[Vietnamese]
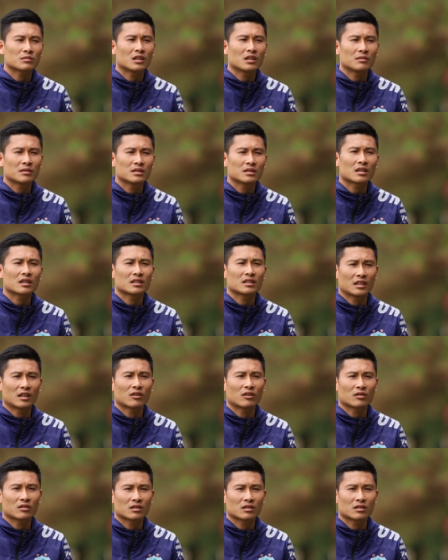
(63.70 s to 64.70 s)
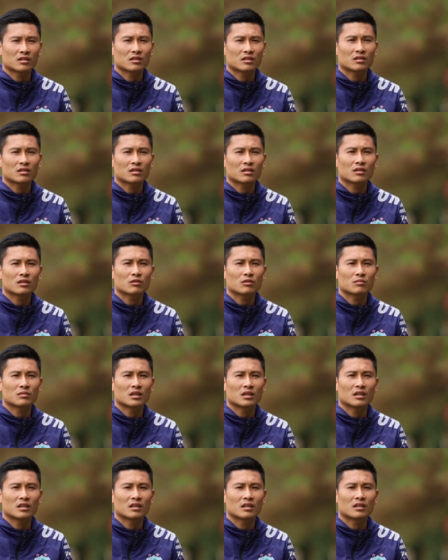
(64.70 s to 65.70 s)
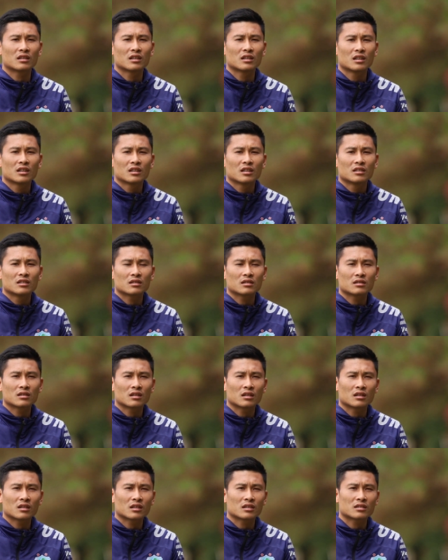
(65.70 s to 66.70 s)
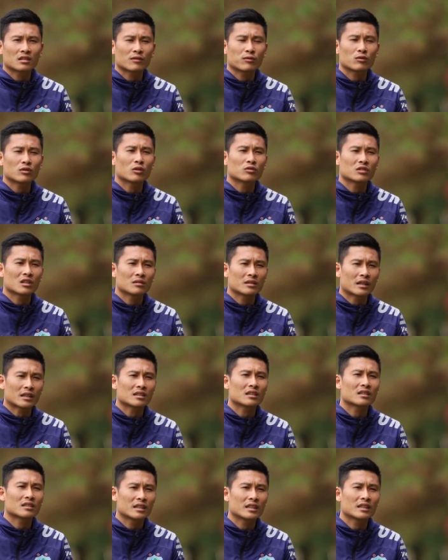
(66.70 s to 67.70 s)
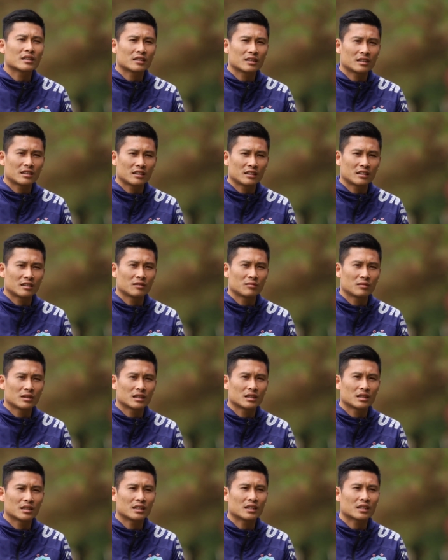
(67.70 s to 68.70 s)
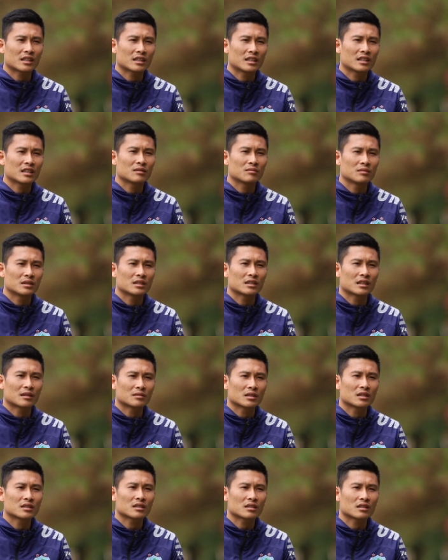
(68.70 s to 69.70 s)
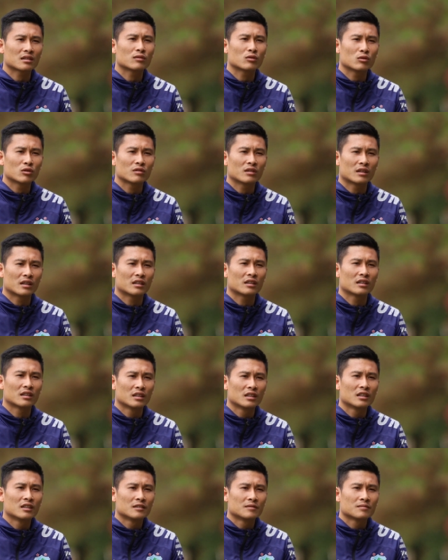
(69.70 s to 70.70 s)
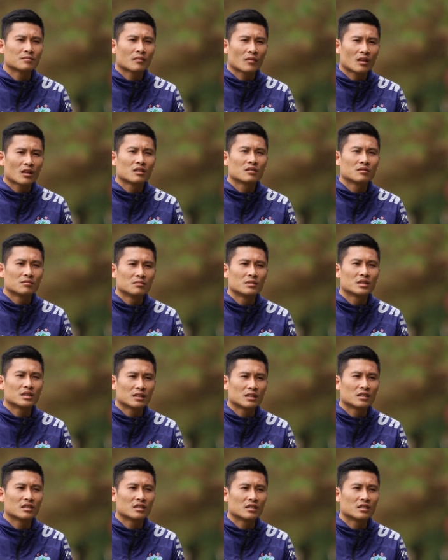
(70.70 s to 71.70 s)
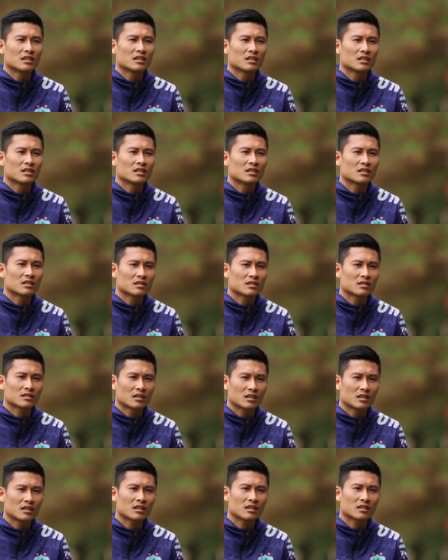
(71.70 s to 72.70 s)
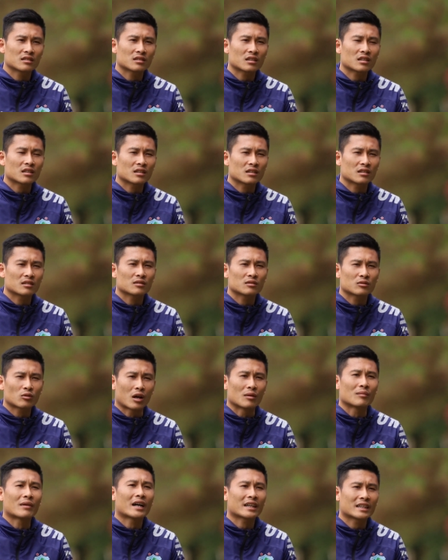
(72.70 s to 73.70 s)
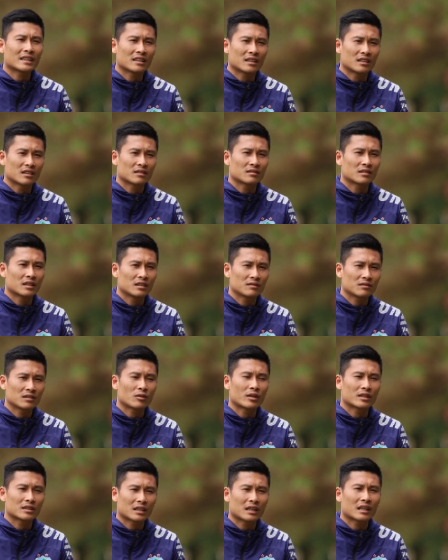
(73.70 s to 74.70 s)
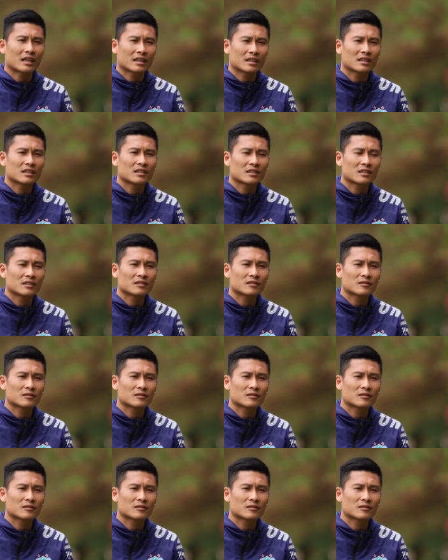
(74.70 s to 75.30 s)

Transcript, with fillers: giúp đỡ mình rất là nhiều từ những lúc mà những ờ, cái giây phút đầu tiên mình đặt chân đến đây thì mình nghĩ là cái đấy là mình cảm thấy rất là vui và mình thấy là rất là thoải mái khi là đến với Hoàng Gia Lai.